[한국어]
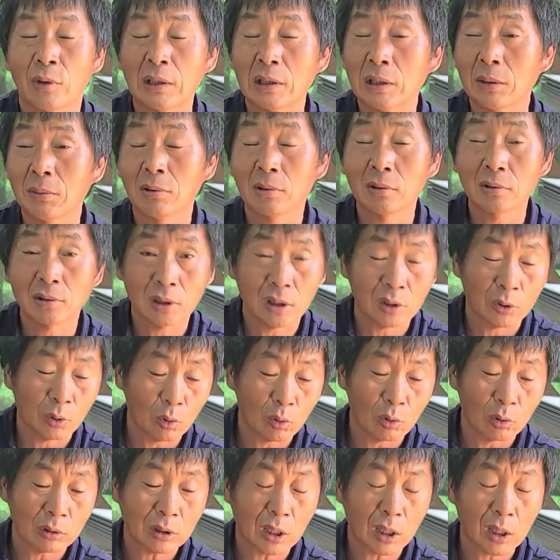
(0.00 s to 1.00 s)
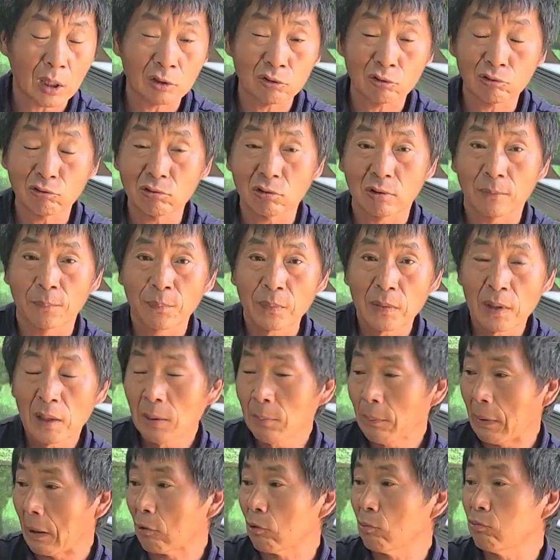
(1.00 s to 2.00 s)
왜냐면은 그냥 이런 걸 따가지고
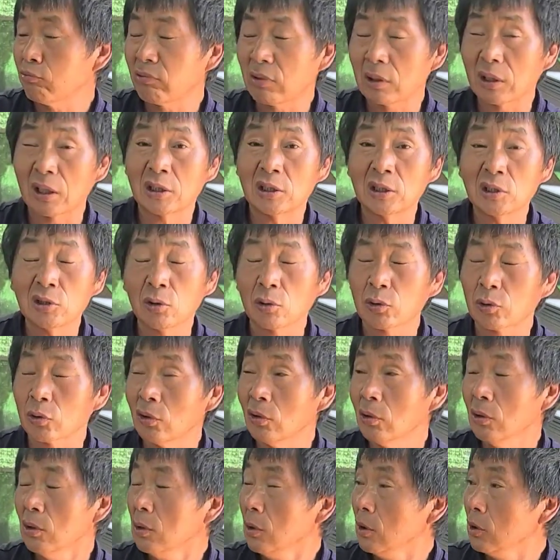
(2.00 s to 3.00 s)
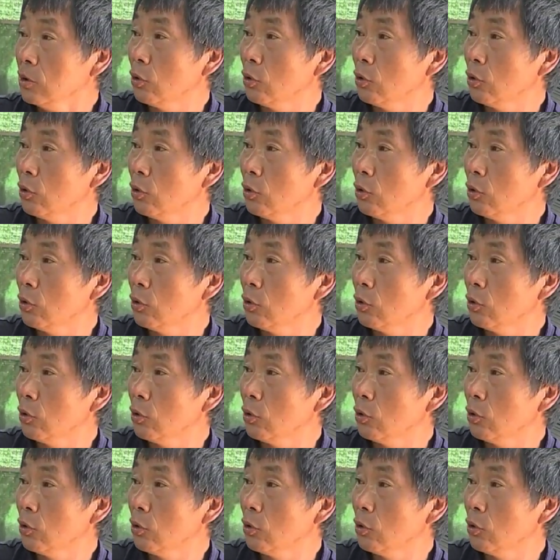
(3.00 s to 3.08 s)
바로 물에다 씻어서